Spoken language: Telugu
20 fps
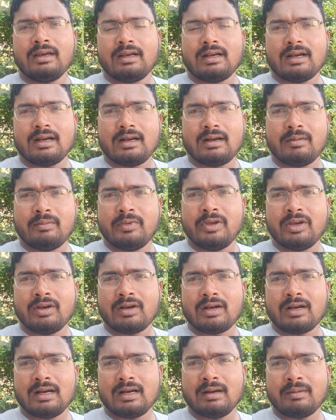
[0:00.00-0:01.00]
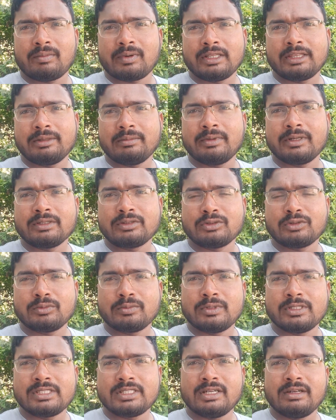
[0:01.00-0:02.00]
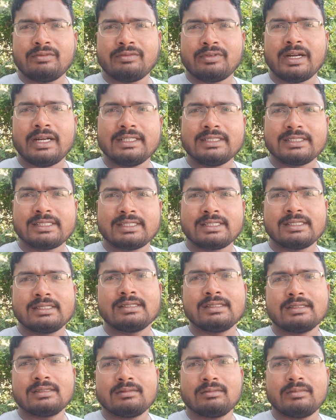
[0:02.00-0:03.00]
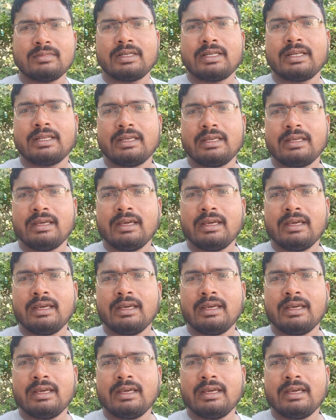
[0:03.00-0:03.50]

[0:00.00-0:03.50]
యొక్క మీ యొక్క ప్రతిభను చూపించండి ఫ్రెండ్స్ మరి